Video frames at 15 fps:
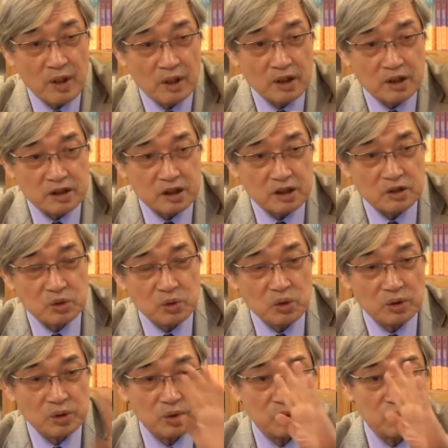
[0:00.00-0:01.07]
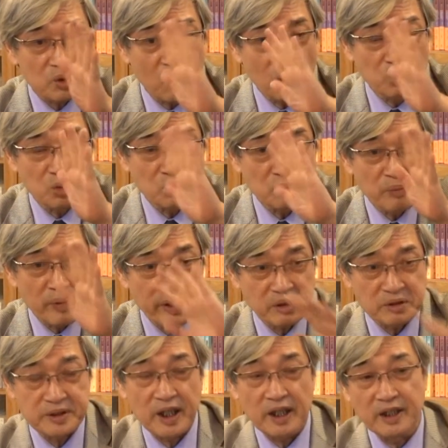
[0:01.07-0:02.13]
是过去东吴没有
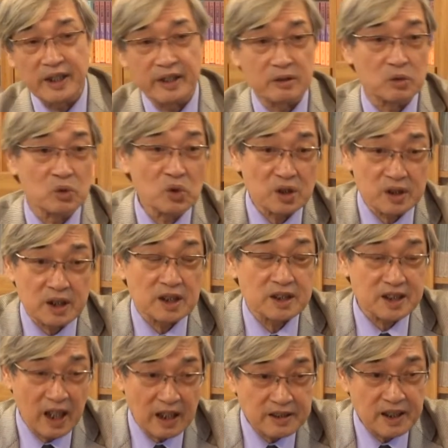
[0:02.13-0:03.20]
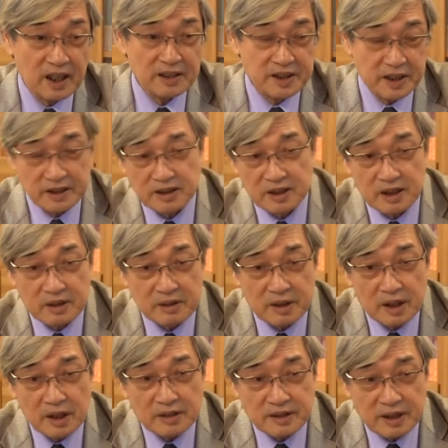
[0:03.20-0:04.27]
占领过的长江沿线。
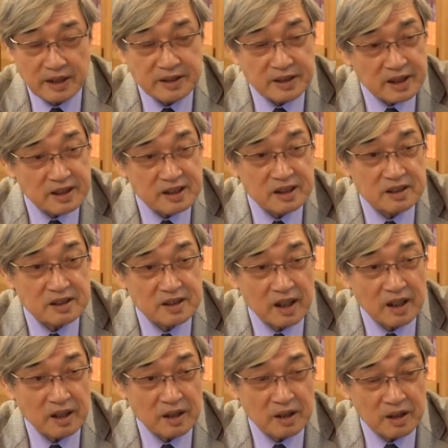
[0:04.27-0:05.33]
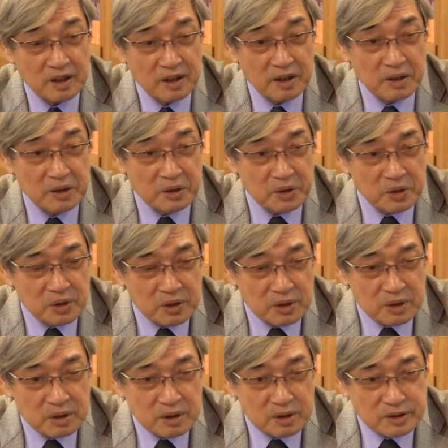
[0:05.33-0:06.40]
那这一次呢，
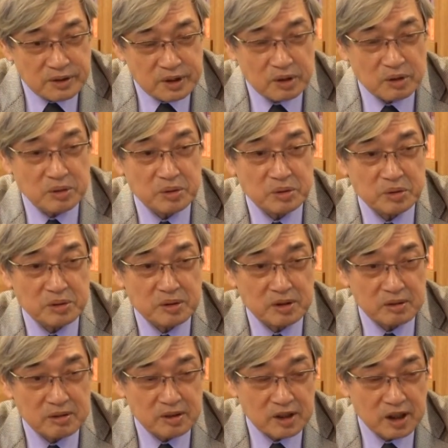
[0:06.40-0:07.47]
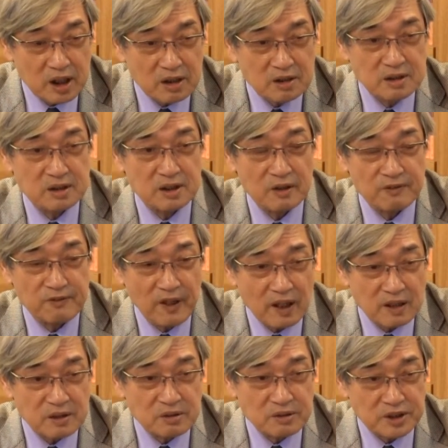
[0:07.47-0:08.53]
周瑜就趁着发
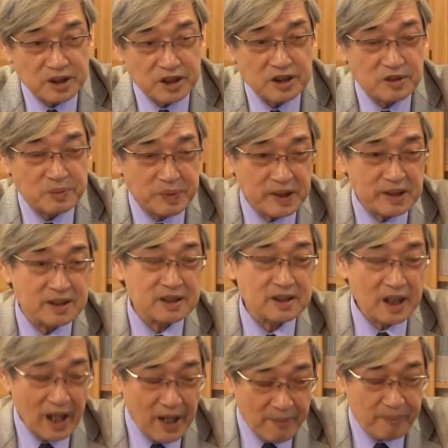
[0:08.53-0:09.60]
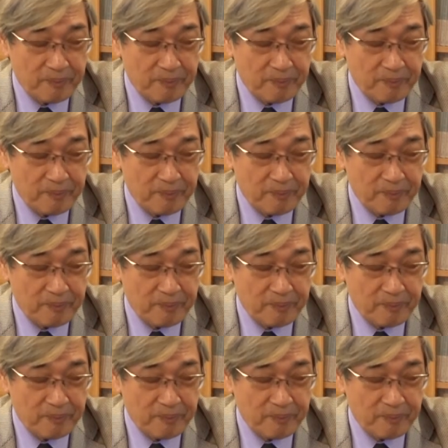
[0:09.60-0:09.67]
动赤壁之战，